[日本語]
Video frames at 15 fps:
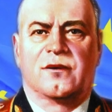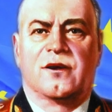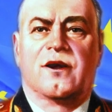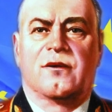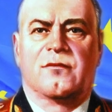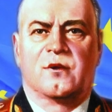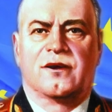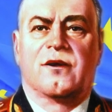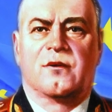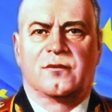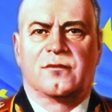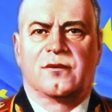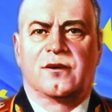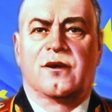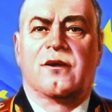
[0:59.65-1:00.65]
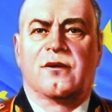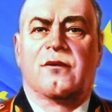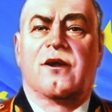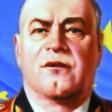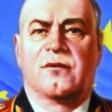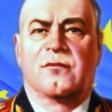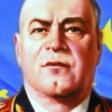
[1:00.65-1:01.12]
技術、部
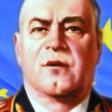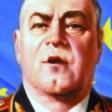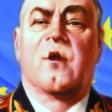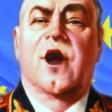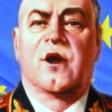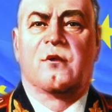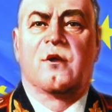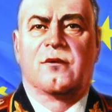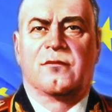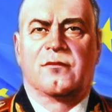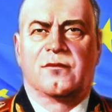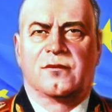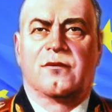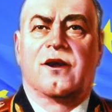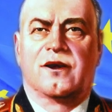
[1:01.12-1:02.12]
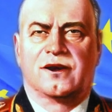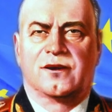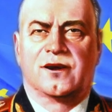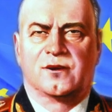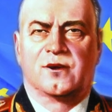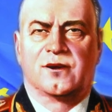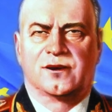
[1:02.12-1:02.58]
品、重き、電子
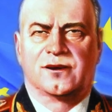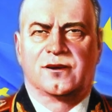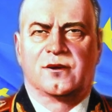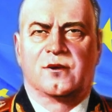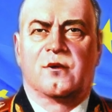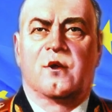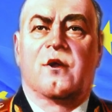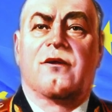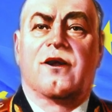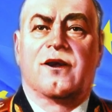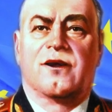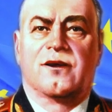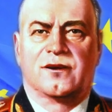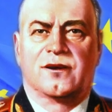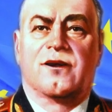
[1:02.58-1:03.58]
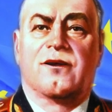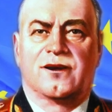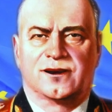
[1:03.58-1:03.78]
機器、気取類元素を